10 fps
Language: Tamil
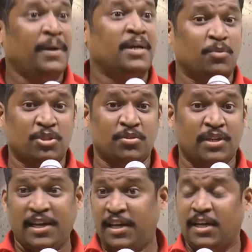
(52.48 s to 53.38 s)
சாப்பிட்டு
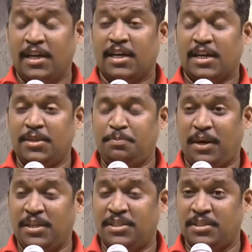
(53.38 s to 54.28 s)
முடிச்சோடனே
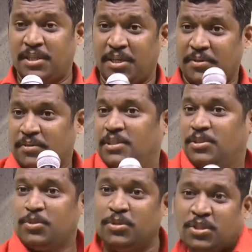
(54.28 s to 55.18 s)
கண்ணு பளிச்சுன்னு
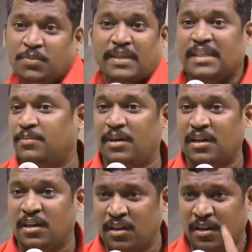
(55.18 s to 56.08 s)
தெரியணும் இன்னும் சுறுசுறுப்பு
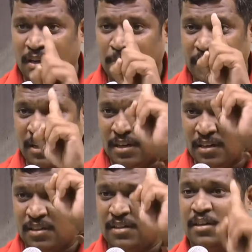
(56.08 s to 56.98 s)
அதிகமானால்
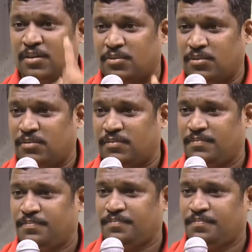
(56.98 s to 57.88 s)
பிராணன் இருக்குன்னு அர்த்தம்